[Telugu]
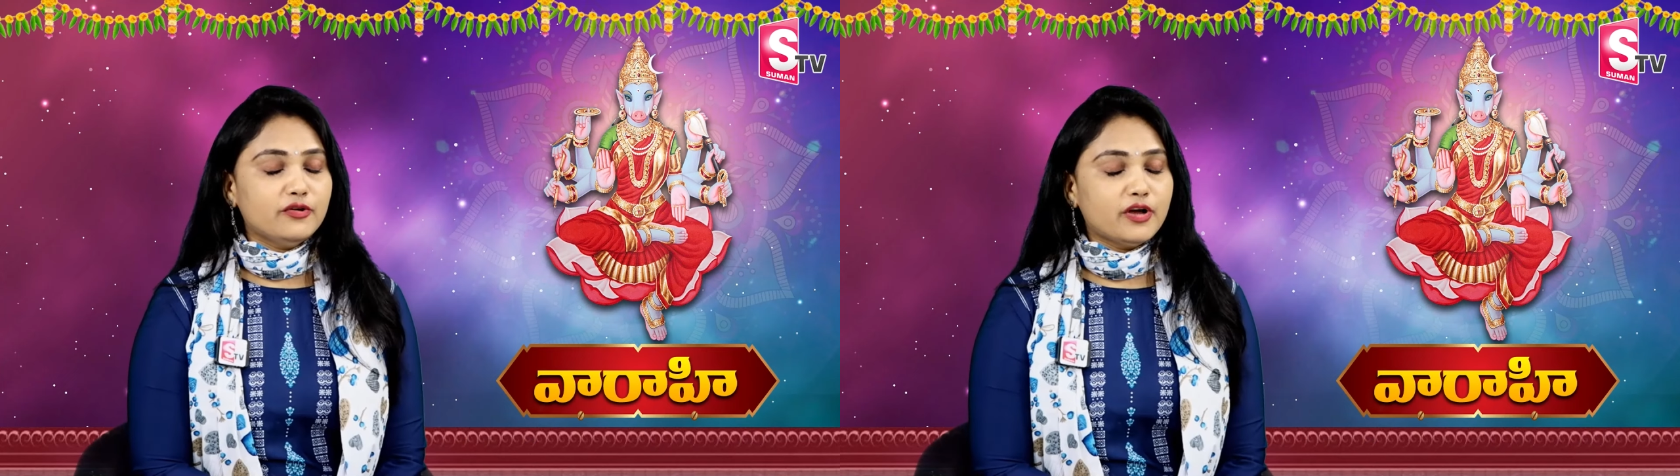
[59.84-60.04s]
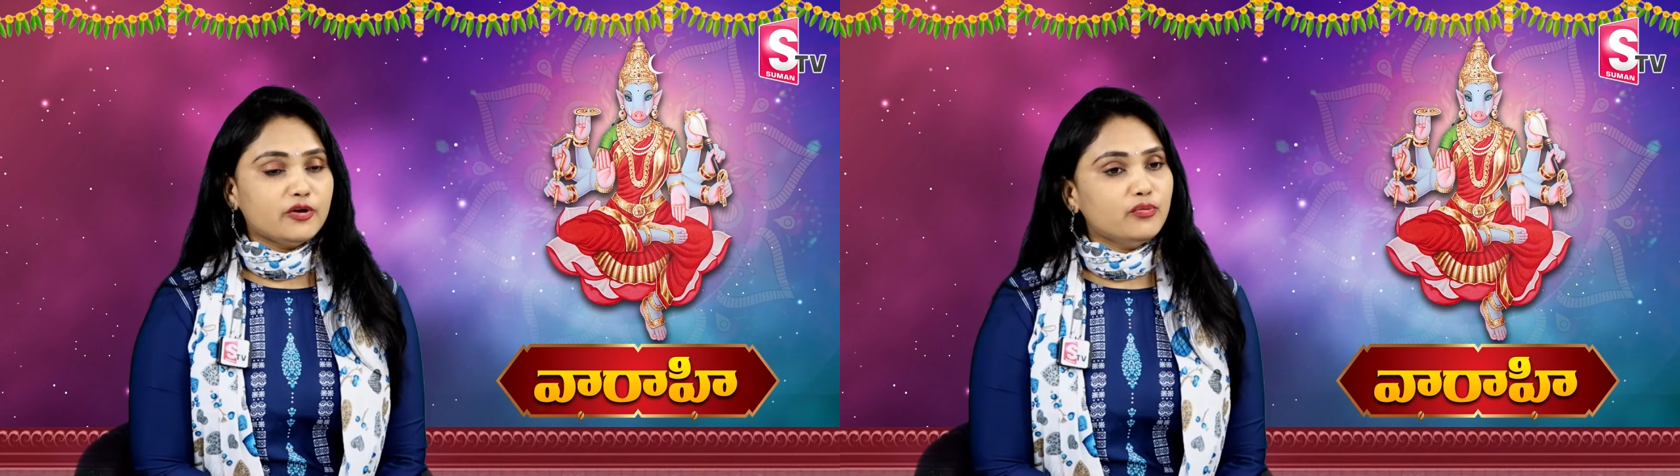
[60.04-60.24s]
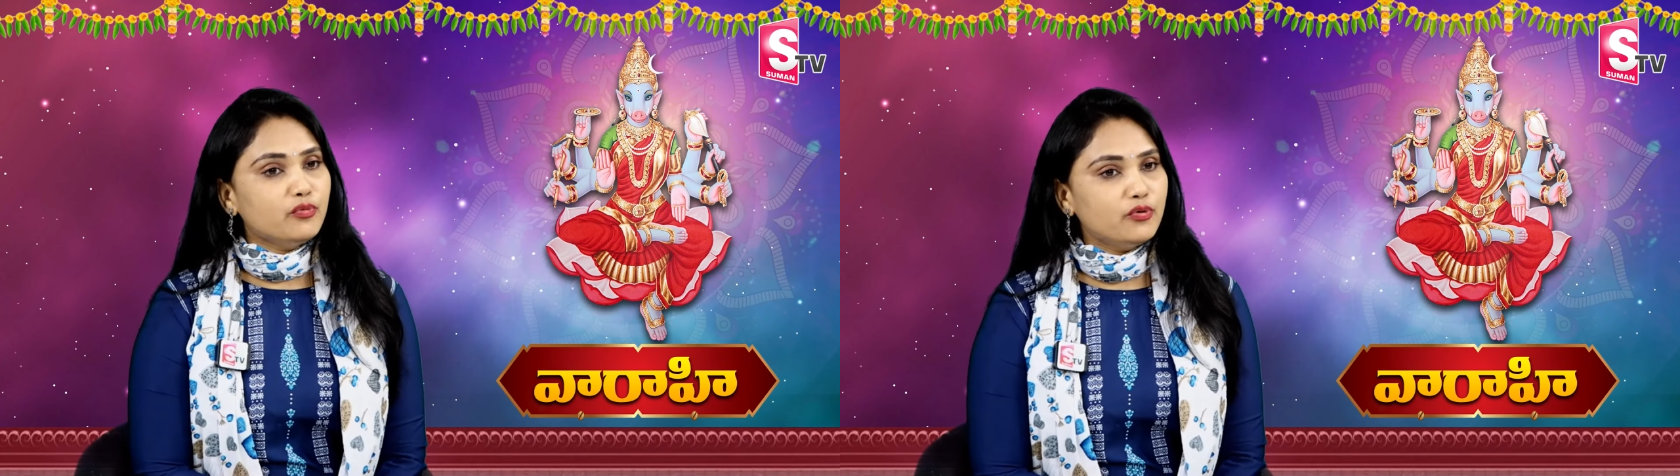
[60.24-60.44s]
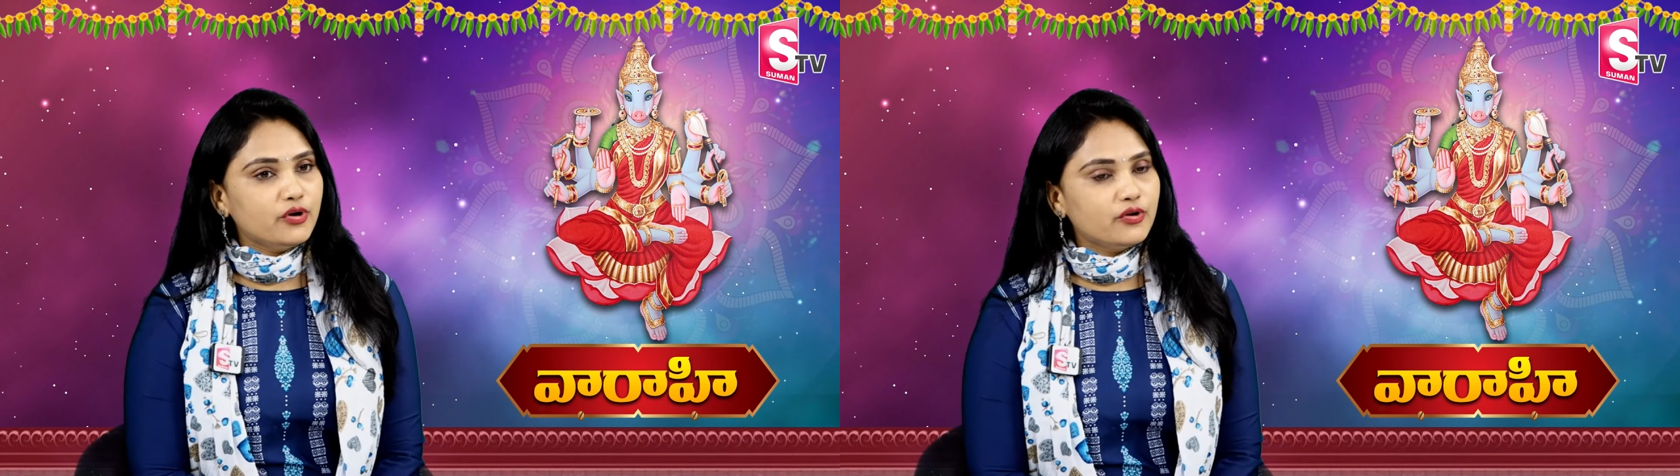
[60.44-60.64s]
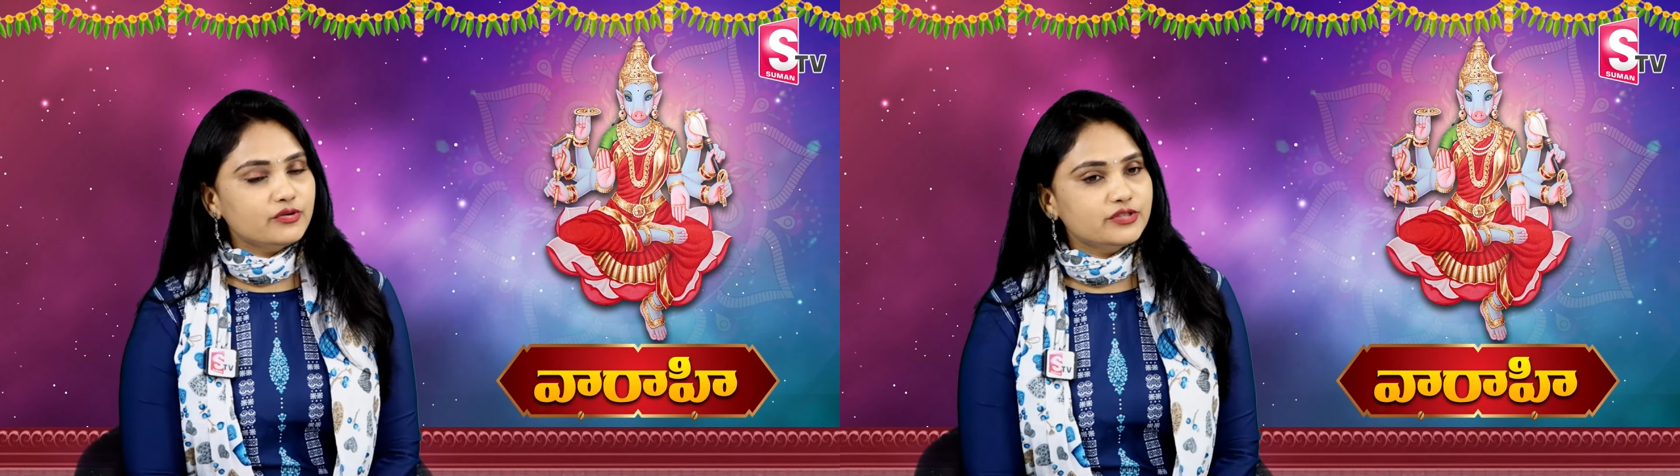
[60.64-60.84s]
గురుగారు
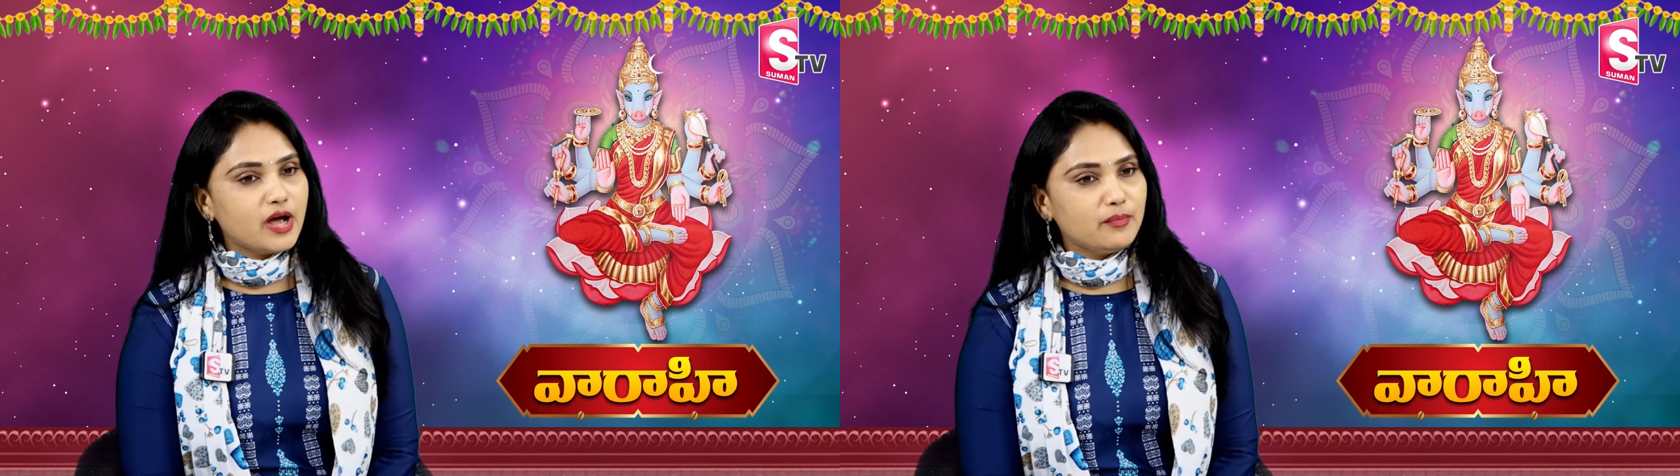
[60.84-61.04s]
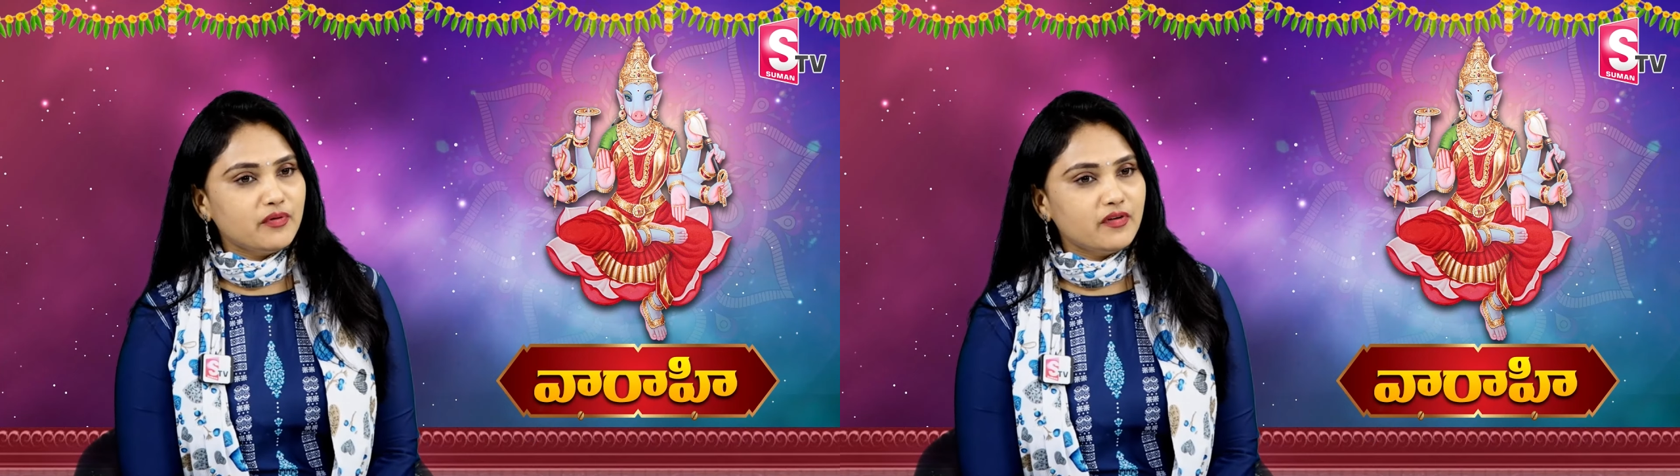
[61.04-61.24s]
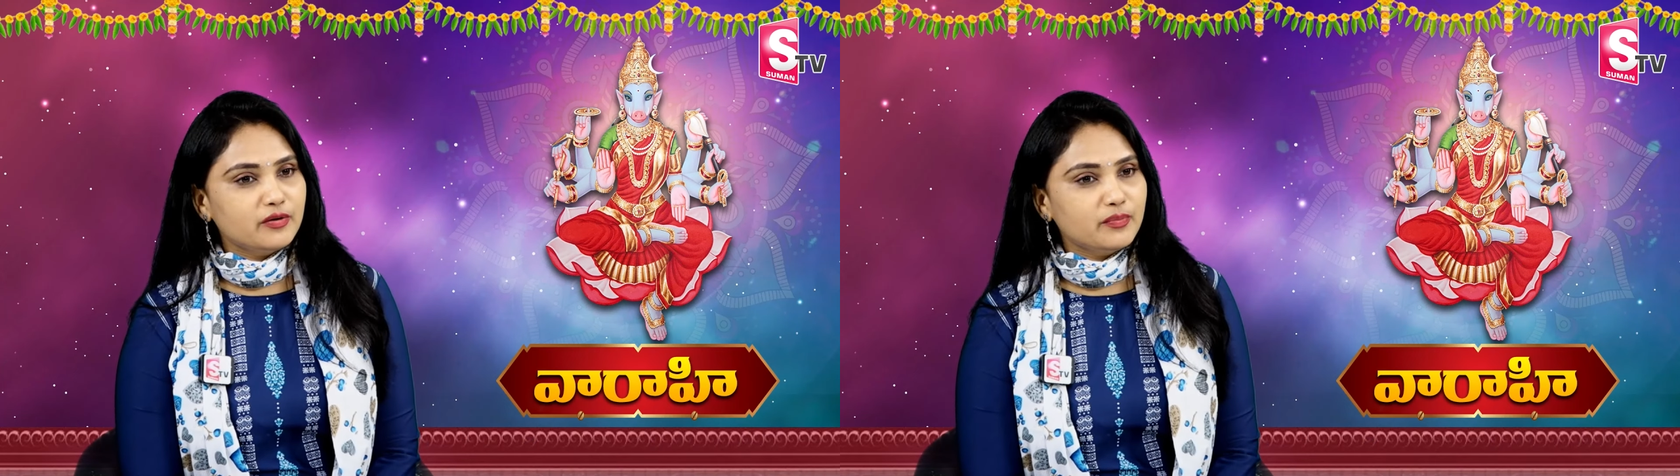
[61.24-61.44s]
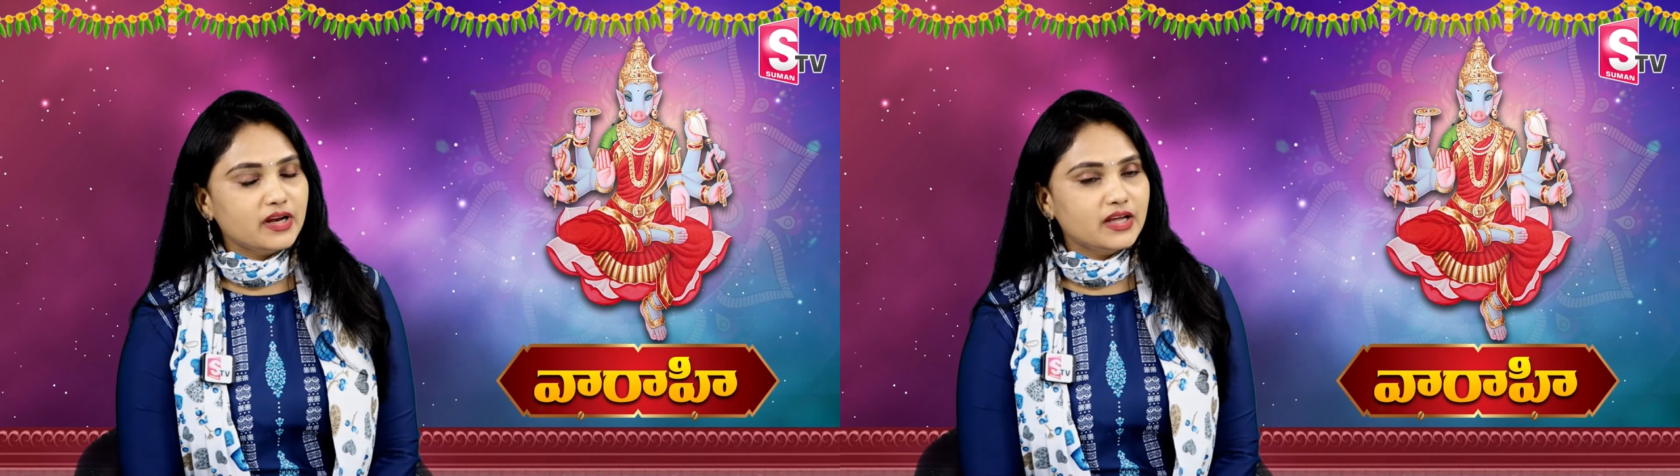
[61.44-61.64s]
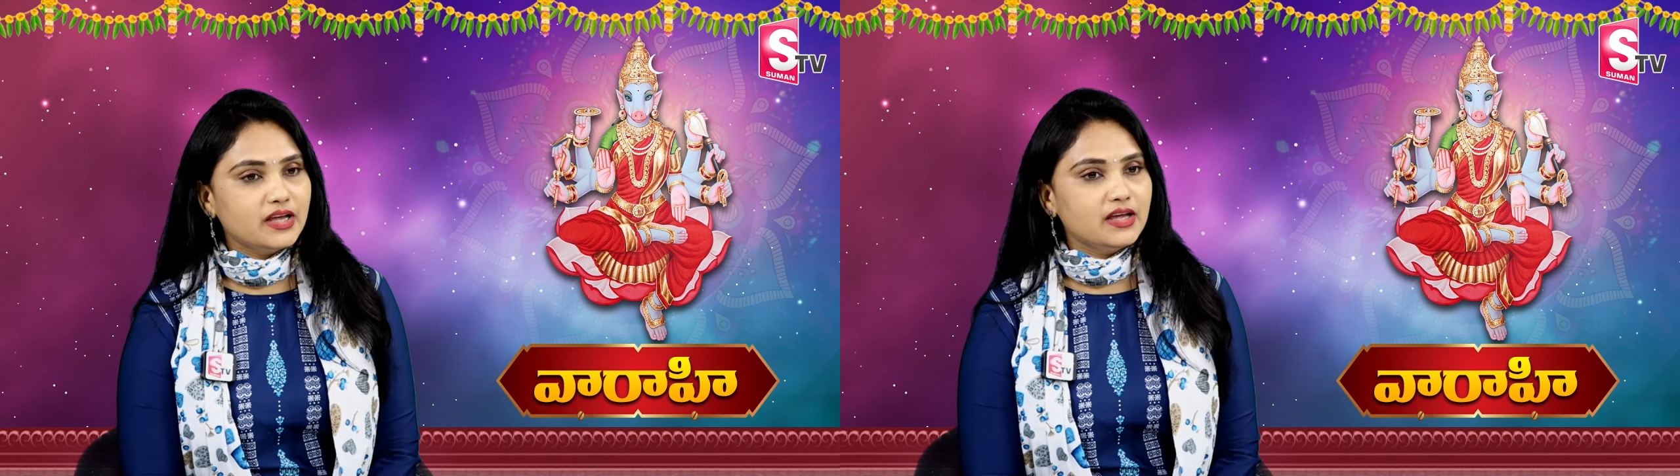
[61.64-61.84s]
మూడో రోజు అమ్మవారు
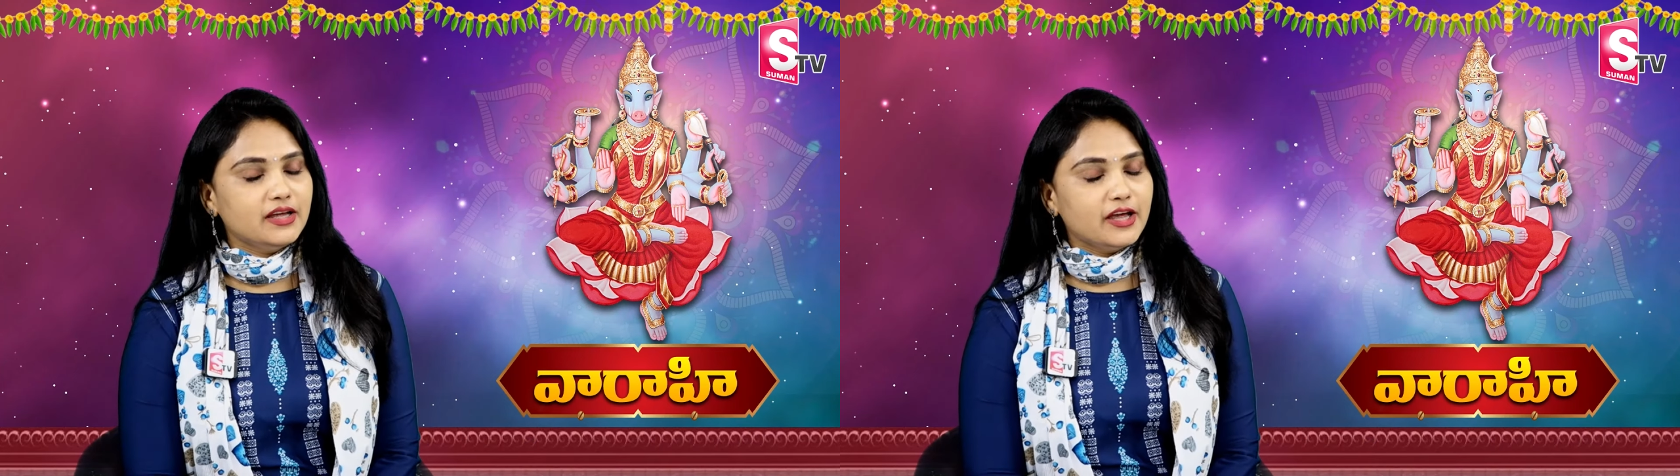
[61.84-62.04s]
మనకి